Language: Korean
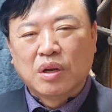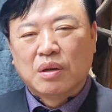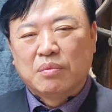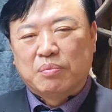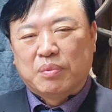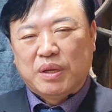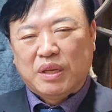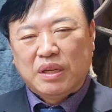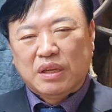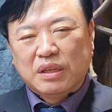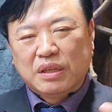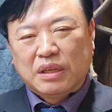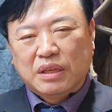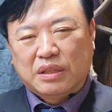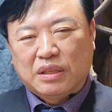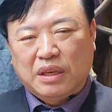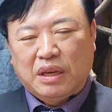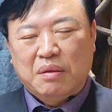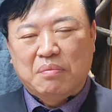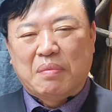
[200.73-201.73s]
뭐 이런
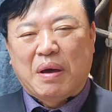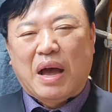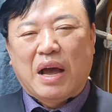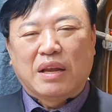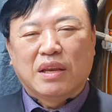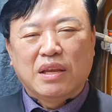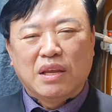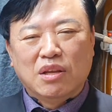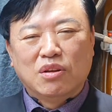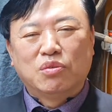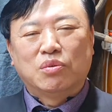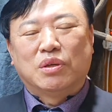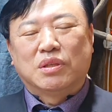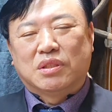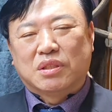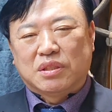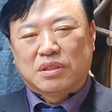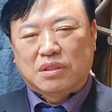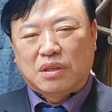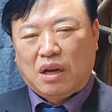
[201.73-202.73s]
것들이 많이
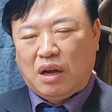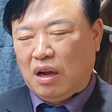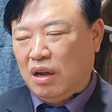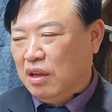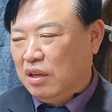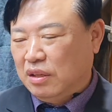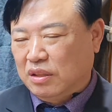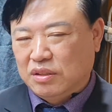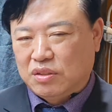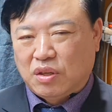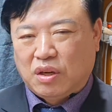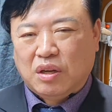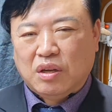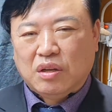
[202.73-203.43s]
이루어져서 그죠?